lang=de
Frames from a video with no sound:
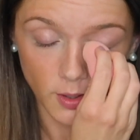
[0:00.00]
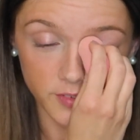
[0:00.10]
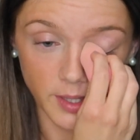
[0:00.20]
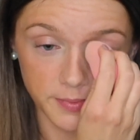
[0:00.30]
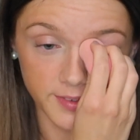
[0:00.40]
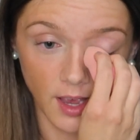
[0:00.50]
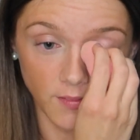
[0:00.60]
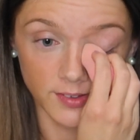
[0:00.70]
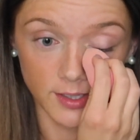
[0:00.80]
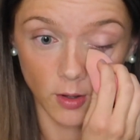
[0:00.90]
Und selbst da
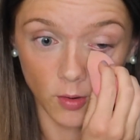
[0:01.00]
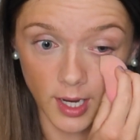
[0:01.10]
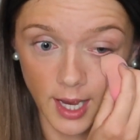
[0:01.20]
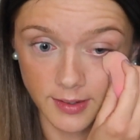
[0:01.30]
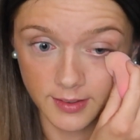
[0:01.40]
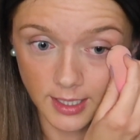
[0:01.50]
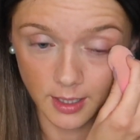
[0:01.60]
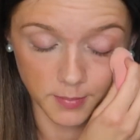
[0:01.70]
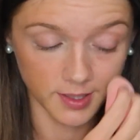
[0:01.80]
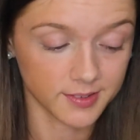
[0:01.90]
war es dann auch gar nicht
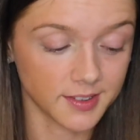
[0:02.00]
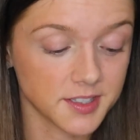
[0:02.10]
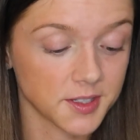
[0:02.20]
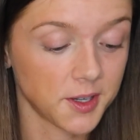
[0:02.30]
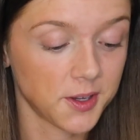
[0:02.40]
regelmäßig.